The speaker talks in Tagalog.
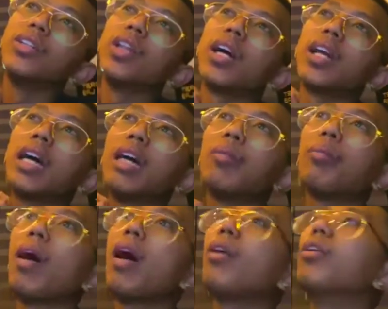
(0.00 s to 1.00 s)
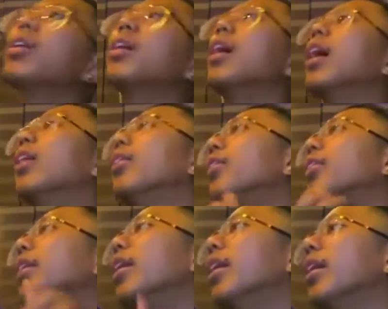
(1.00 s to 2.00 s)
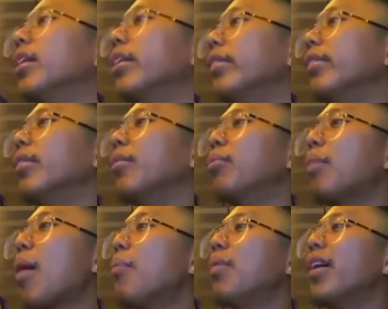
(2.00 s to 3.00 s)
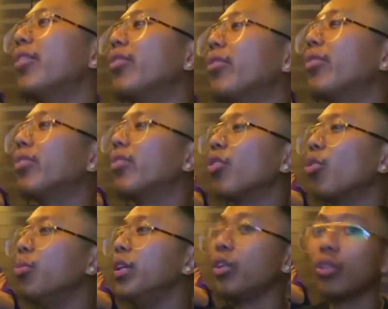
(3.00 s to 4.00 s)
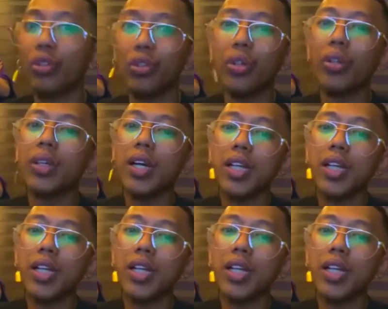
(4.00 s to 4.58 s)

Nung nakaraan pa ako nag, ano, nag papla nung umikot doon.